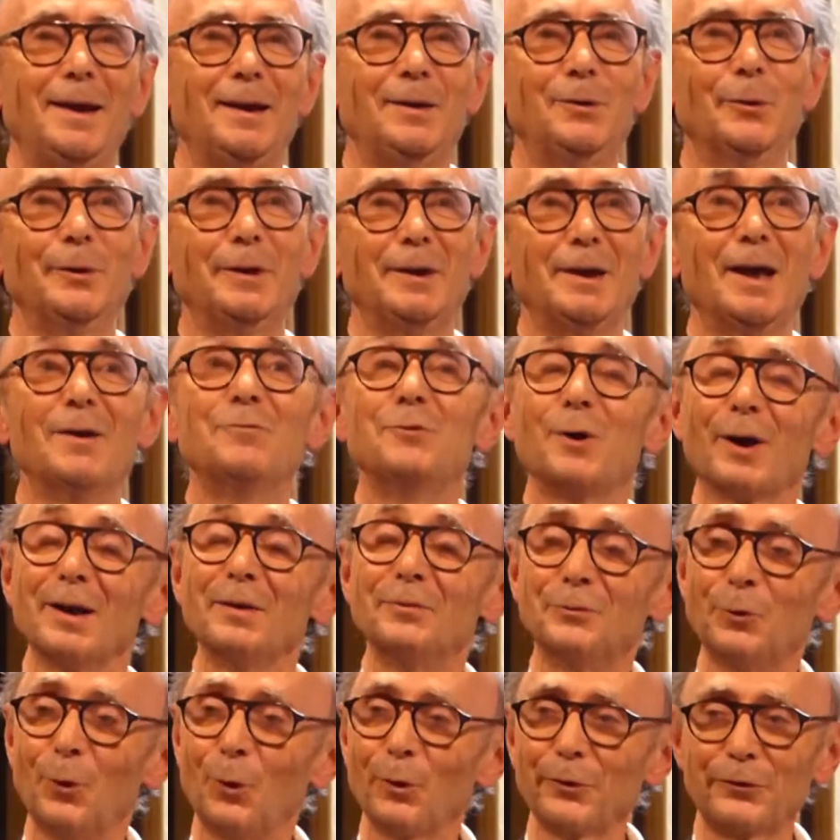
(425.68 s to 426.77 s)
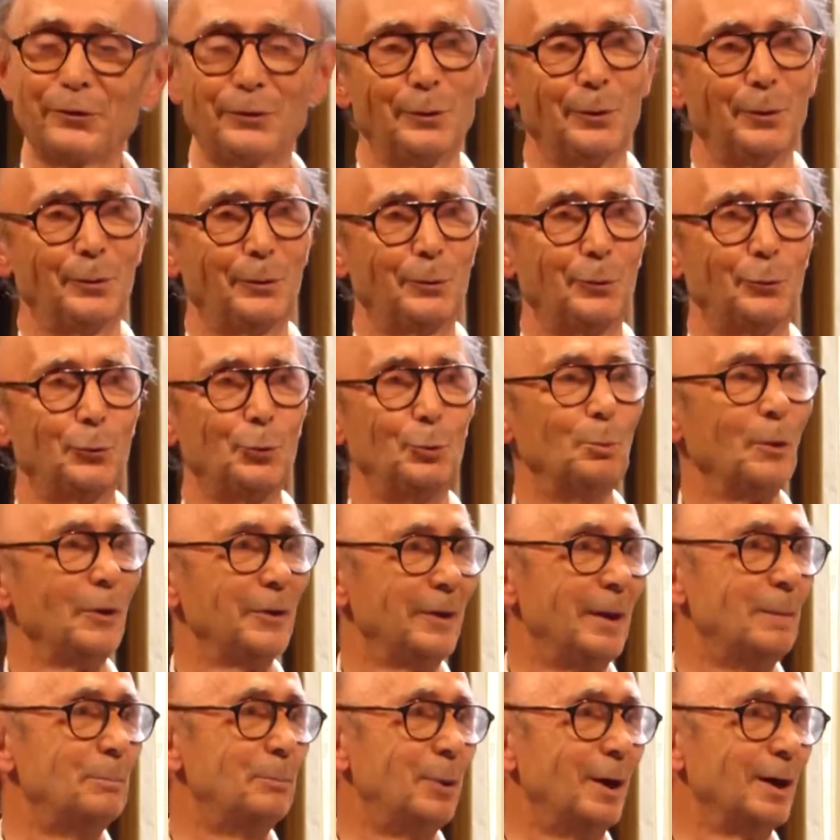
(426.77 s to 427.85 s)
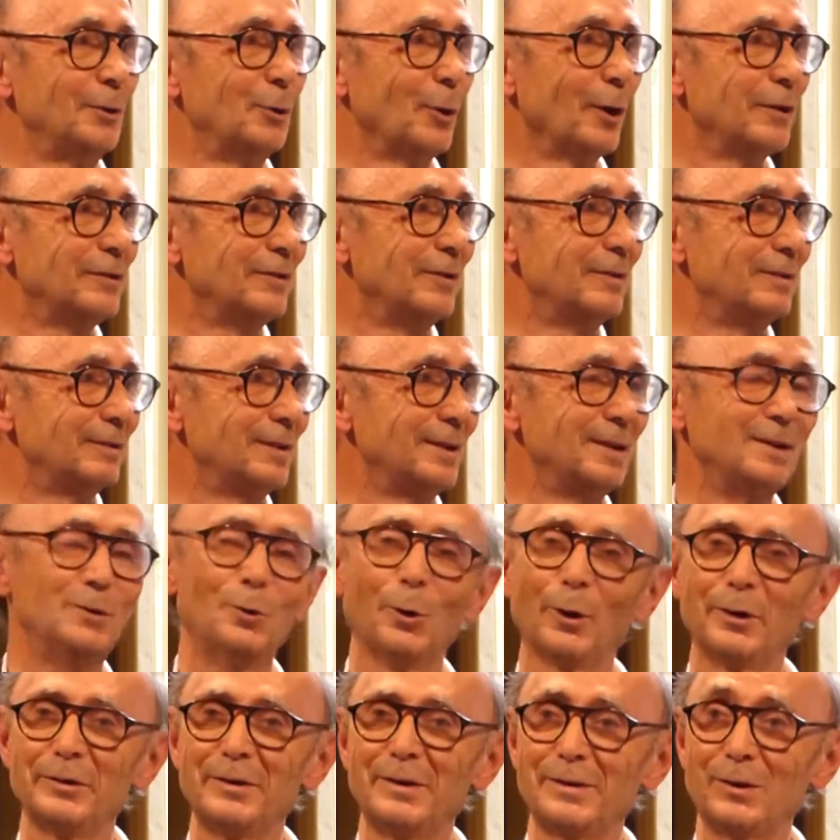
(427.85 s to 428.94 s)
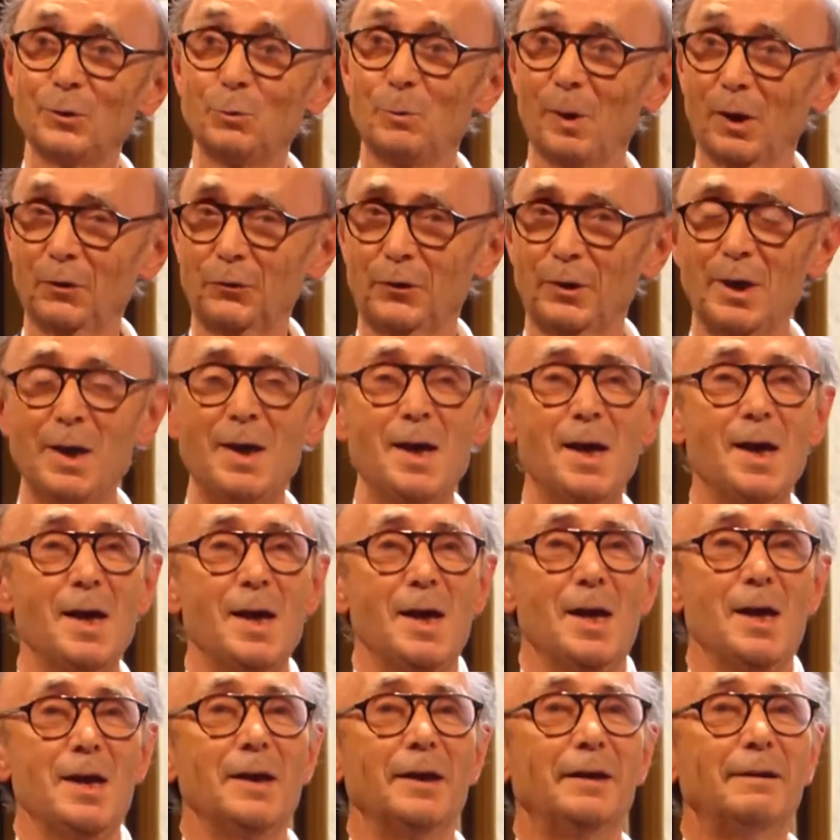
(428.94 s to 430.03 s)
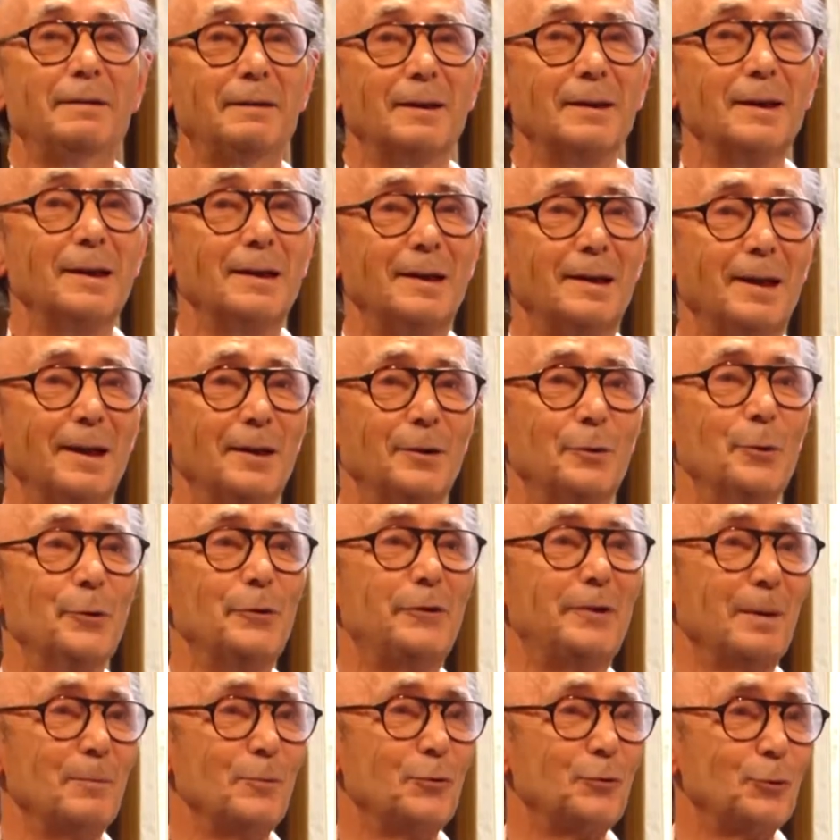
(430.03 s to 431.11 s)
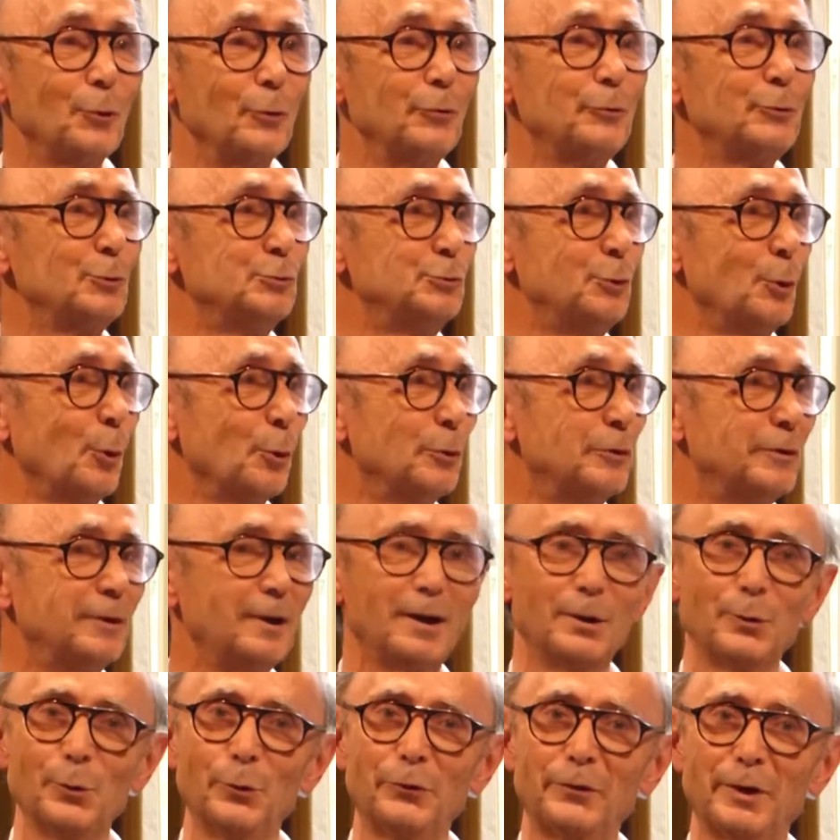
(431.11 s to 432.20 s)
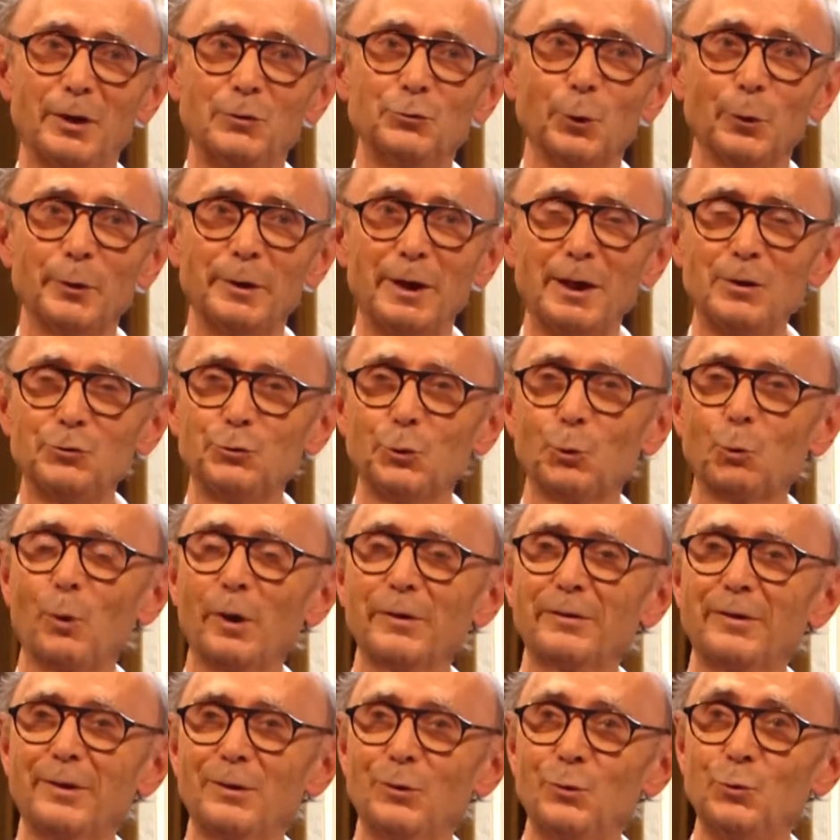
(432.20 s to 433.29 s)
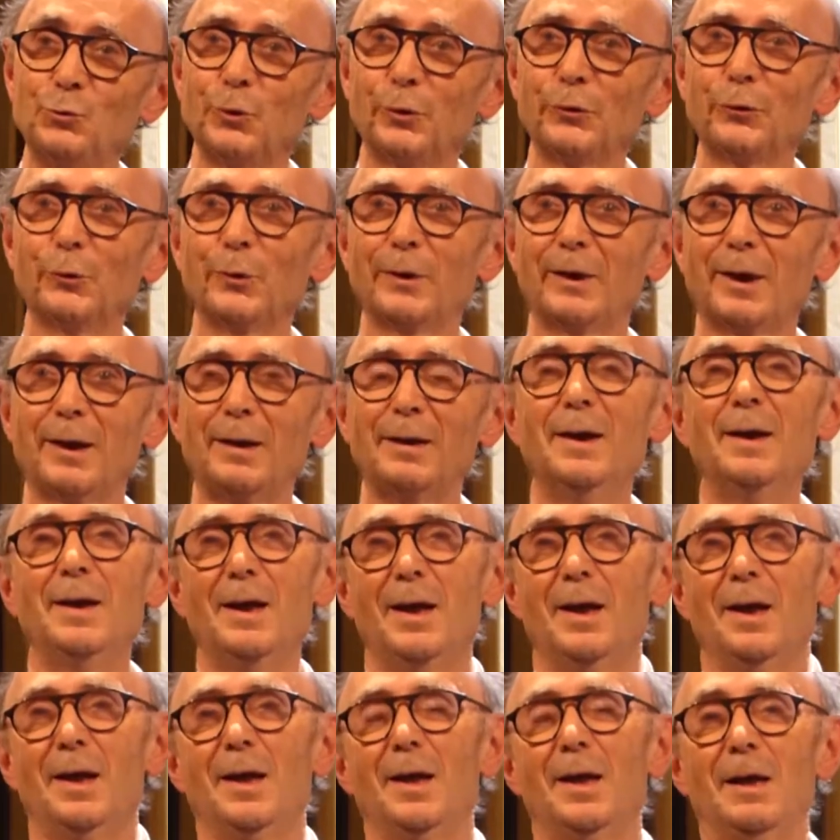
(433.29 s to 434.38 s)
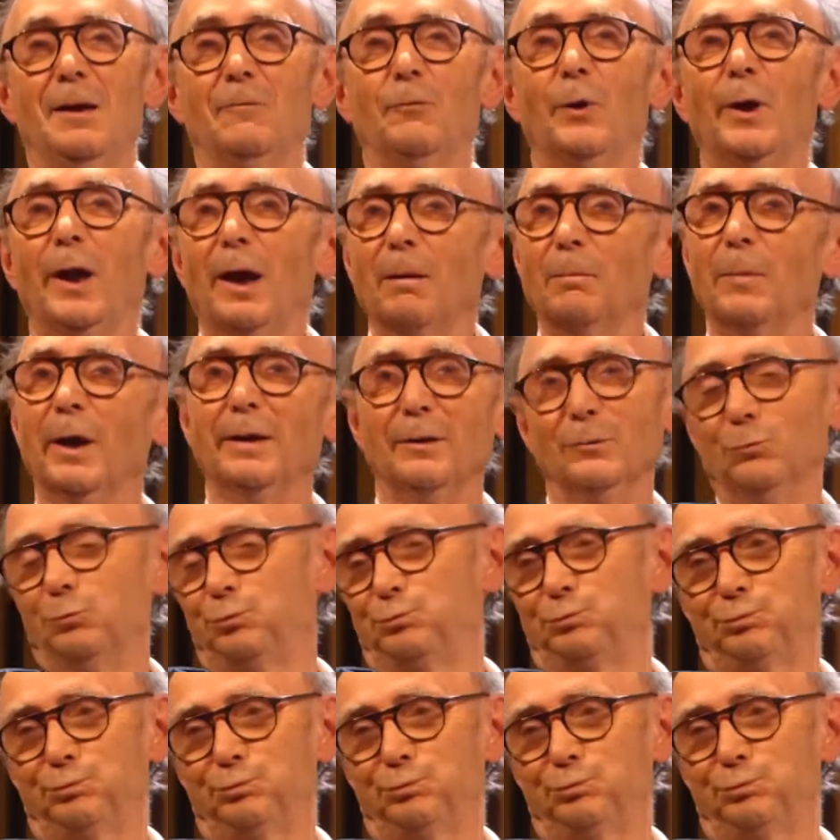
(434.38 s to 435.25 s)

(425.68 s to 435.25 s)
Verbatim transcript: et, donner, avoir la force euh, que tout le monde n'a pas de résister, de résister au marché. C'est la deuxième chose que je retiens de cette journée. Je crois que c'est une chose auquel, voilà, bah,